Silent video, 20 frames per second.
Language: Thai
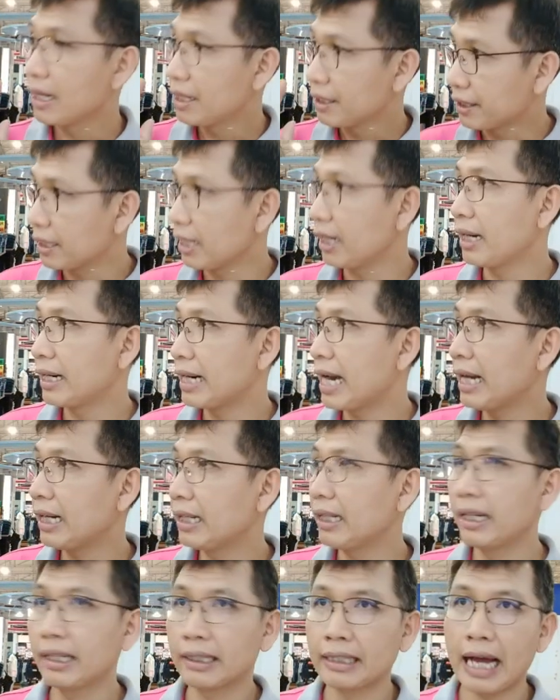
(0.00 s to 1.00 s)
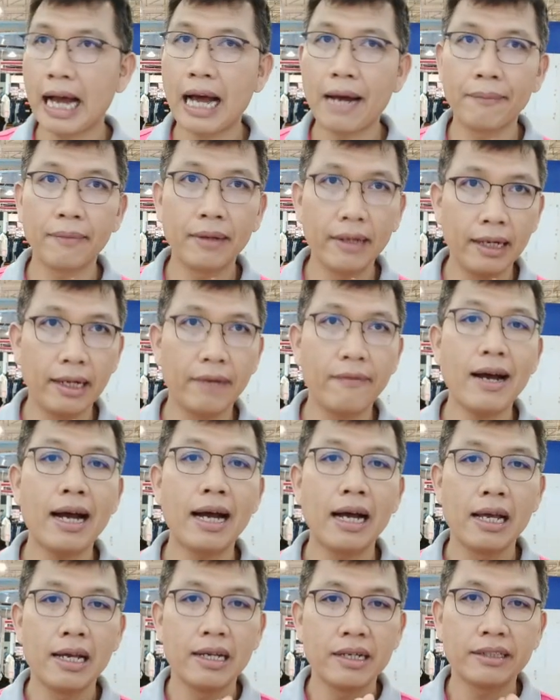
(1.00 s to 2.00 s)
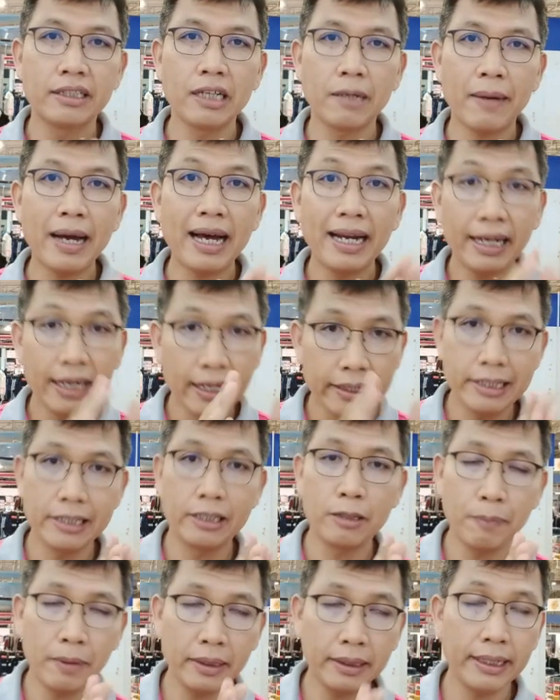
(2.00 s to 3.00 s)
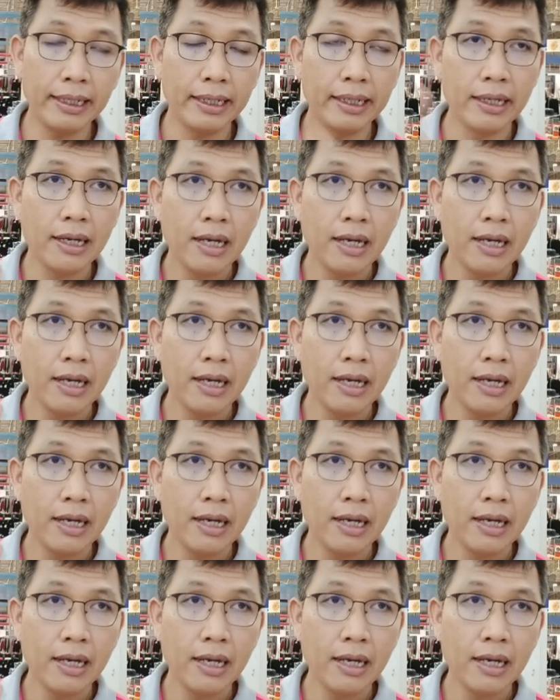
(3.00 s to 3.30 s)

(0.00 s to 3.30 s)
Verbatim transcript: เจอได้เลยถามเลยว่าเสื้อผ้า ลิขสิทธิ์ซูเปอร์ที